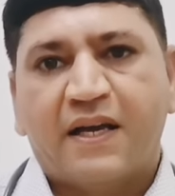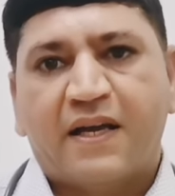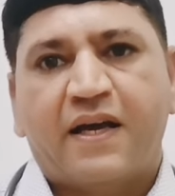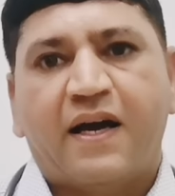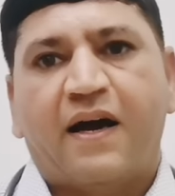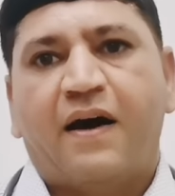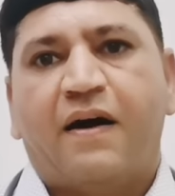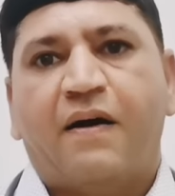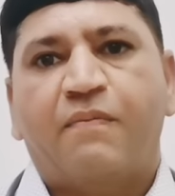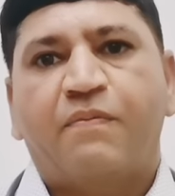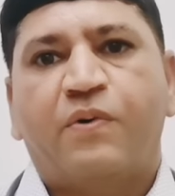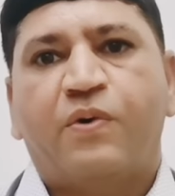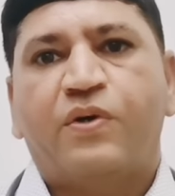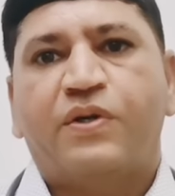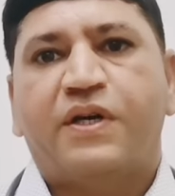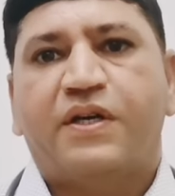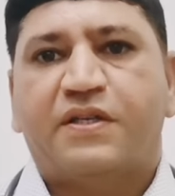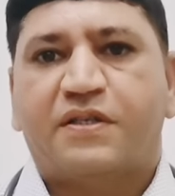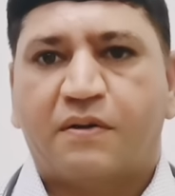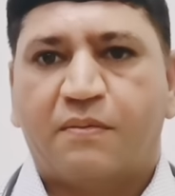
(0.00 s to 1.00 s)
क्या हमको
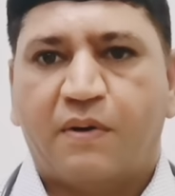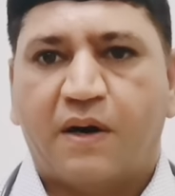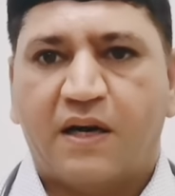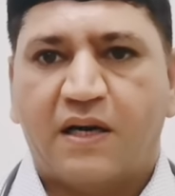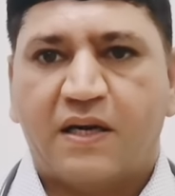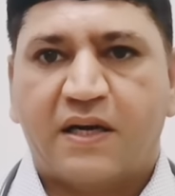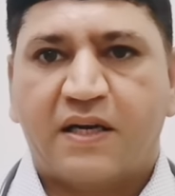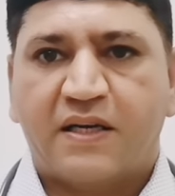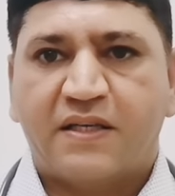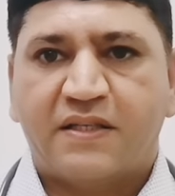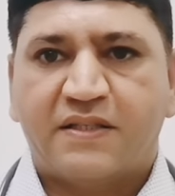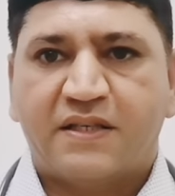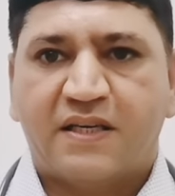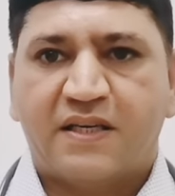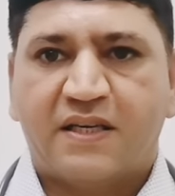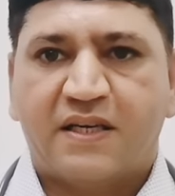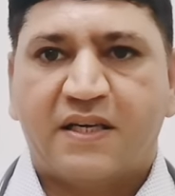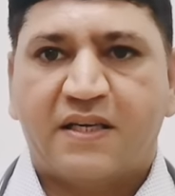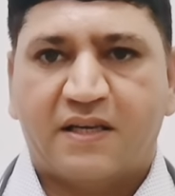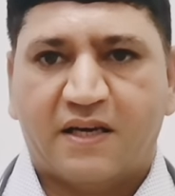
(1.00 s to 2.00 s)
ये इस्तेमाल करनी
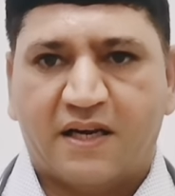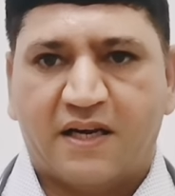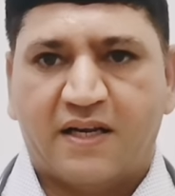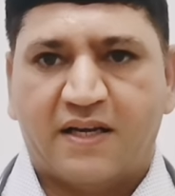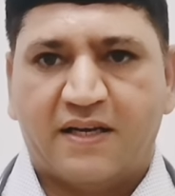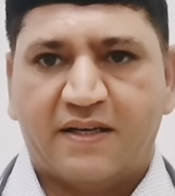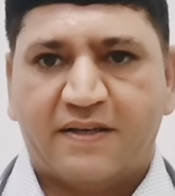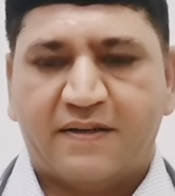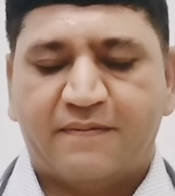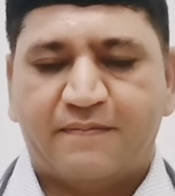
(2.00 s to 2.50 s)
चाहिए या नहीं